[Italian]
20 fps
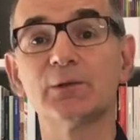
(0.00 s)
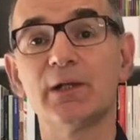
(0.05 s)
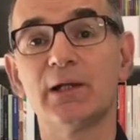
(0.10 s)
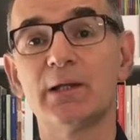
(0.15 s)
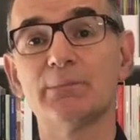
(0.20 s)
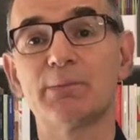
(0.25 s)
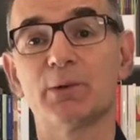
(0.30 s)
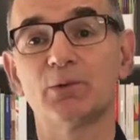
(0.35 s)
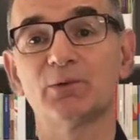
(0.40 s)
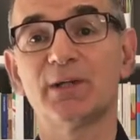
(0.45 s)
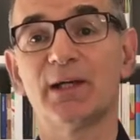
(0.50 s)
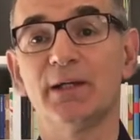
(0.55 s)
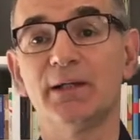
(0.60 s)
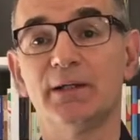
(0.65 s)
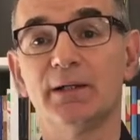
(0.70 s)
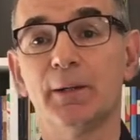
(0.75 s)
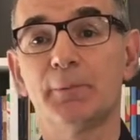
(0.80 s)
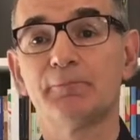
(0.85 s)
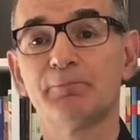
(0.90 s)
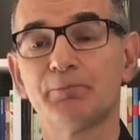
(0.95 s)
delle
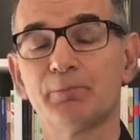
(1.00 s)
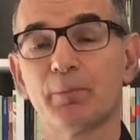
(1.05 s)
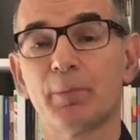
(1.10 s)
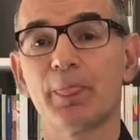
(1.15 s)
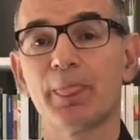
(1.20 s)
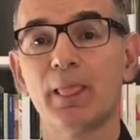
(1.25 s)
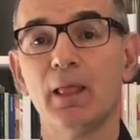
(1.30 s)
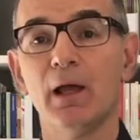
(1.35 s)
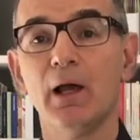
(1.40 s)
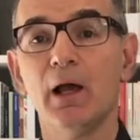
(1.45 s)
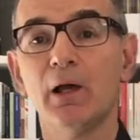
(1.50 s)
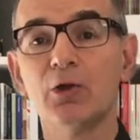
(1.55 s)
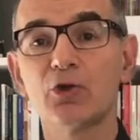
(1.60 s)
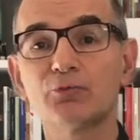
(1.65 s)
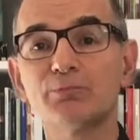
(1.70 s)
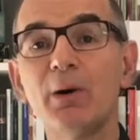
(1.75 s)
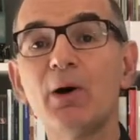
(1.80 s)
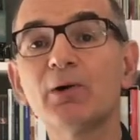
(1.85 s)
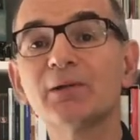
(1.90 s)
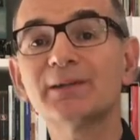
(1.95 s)
proteine. Lo
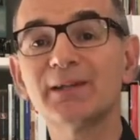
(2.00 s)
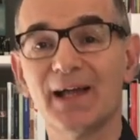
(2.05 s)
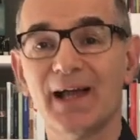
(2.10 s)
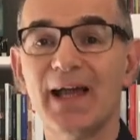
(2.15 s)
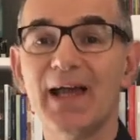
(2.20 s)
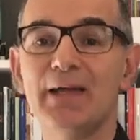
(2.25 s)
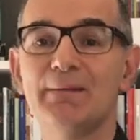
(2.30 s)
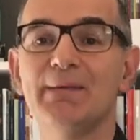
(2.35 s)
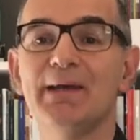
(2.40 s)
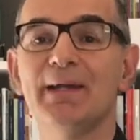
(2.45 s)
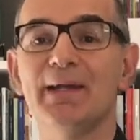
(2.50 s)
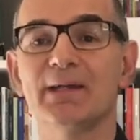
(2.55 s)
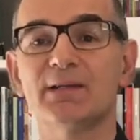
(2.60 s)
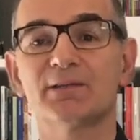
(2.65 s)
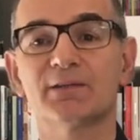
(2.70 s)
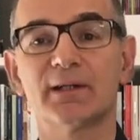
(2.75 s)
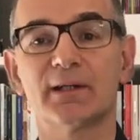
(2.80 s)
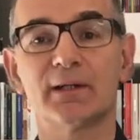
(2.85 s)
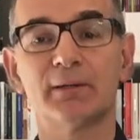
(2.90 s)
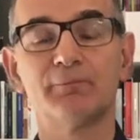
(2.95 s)
sport è
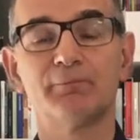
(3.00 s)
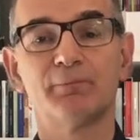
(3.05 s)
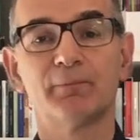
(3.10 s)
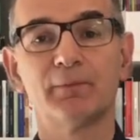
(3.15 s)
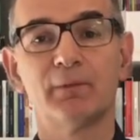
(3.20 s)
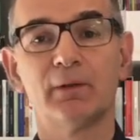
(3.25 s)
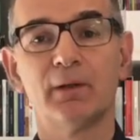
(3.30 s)
benessere.